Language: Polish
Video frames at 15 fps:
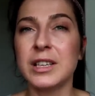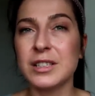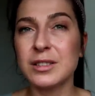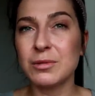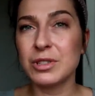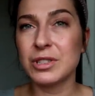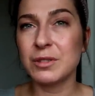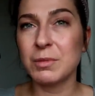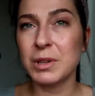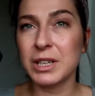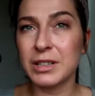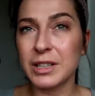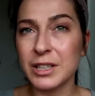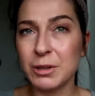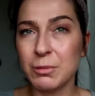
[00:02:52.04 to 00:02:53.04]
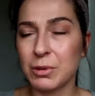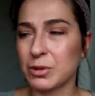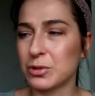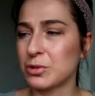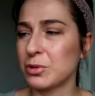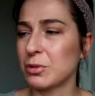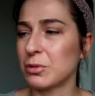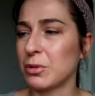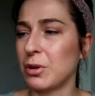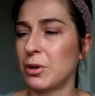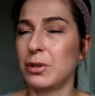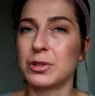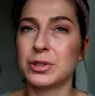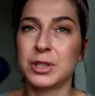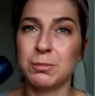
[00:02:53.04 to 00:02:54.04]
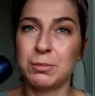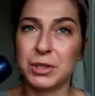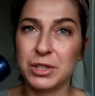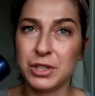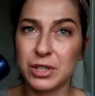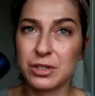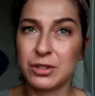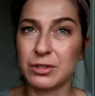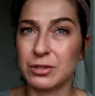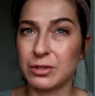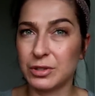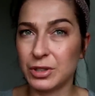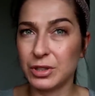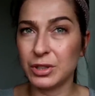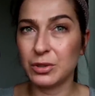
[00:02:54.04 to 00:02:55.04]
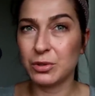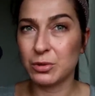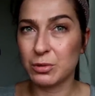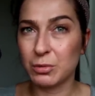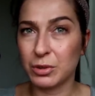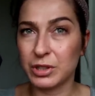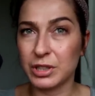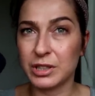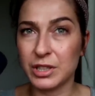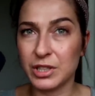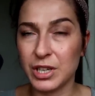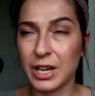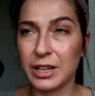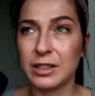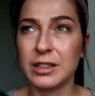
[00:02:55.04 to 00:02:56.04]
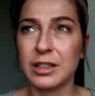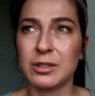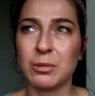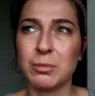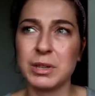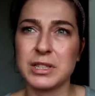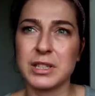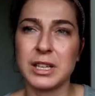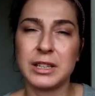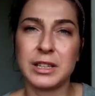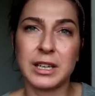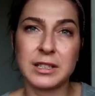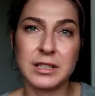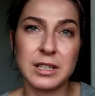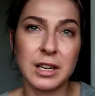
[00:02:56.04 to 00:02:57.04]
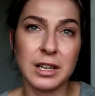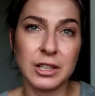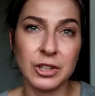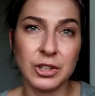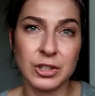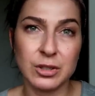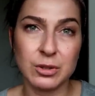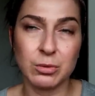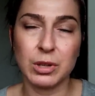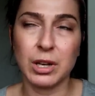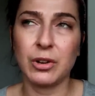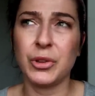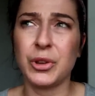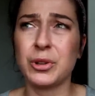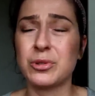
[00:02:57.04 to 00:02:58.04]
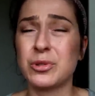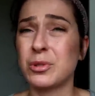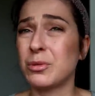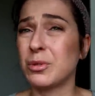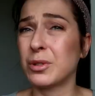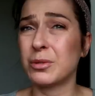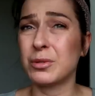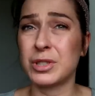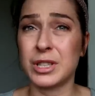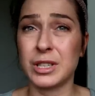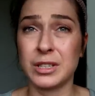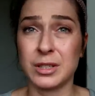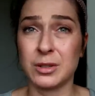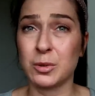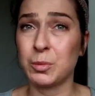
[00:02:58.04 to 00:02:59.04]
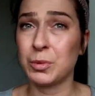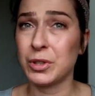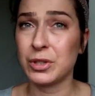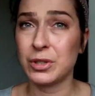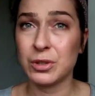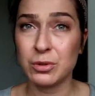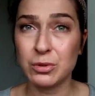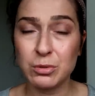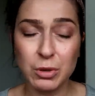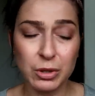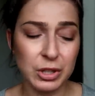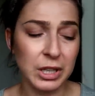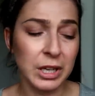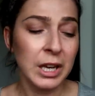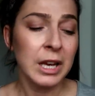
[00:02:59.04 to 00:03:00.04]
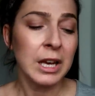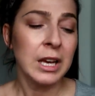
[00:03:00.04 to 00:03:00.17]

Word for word: Te są jeszcze w miarę tanie, bo kosztują o 8,50 do 10 zł te ziai, natomiast te etiaksile i inne cuda, one kosztują około 40-50 zł.